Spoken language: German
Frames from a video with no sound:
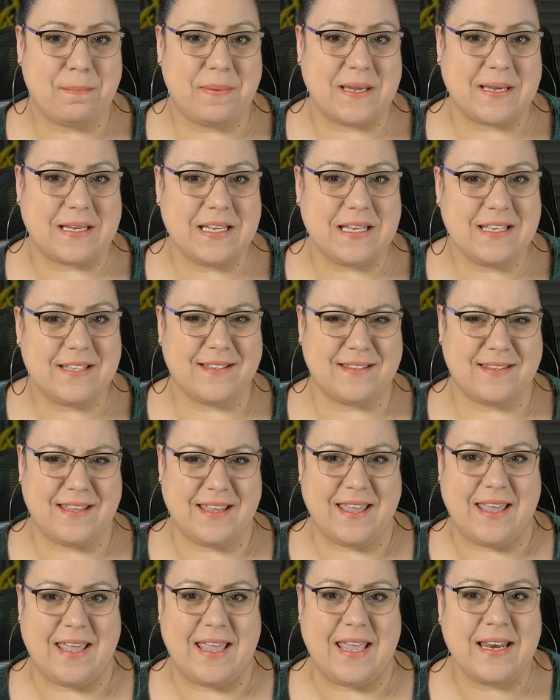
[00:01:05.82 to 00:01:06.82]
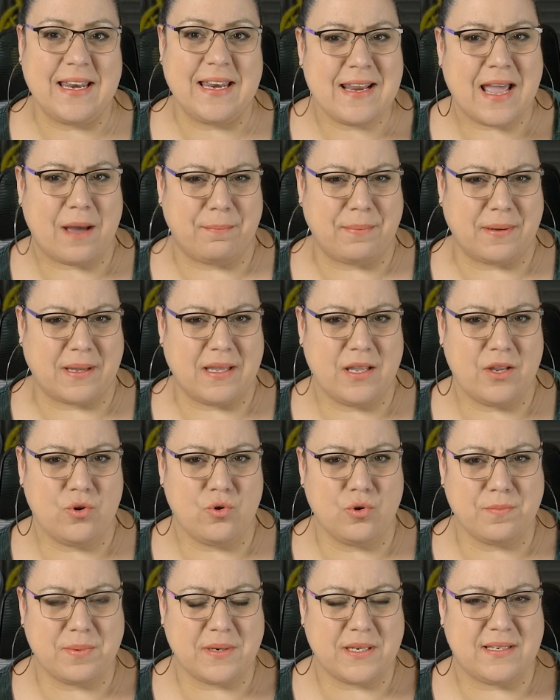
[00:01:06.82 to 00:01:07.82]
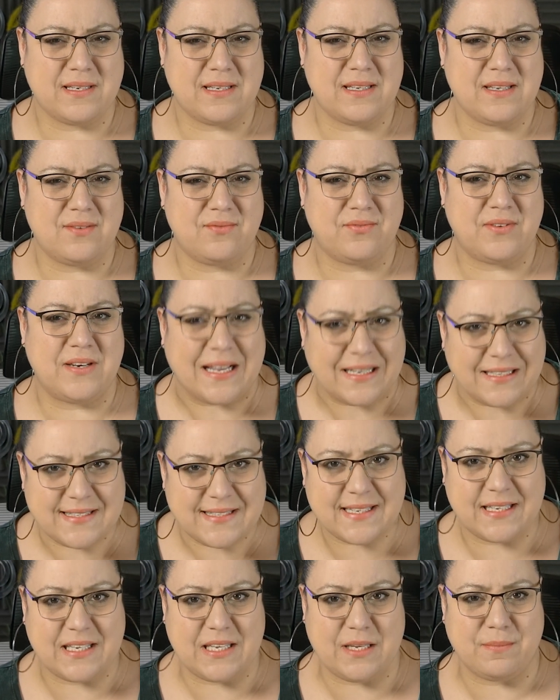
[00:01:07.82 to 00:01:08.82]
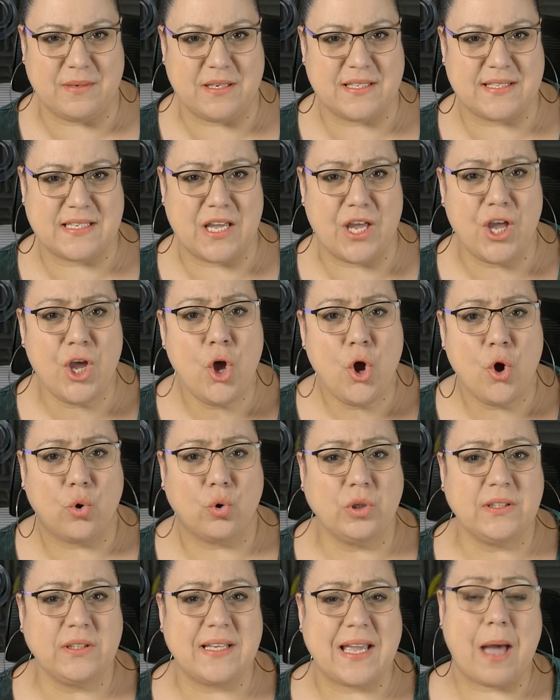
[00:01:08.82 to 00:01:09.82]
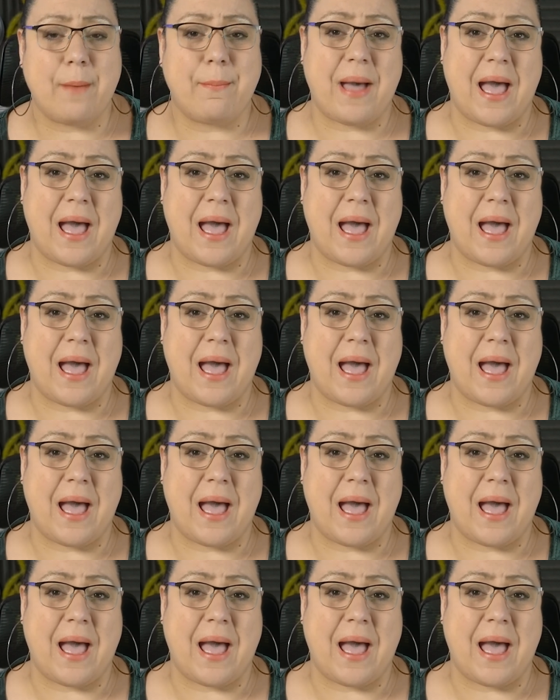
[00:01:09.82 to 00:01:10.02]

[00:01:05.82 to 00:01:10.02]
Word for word: berichtete Ende April über die Finanzergebnisse und gab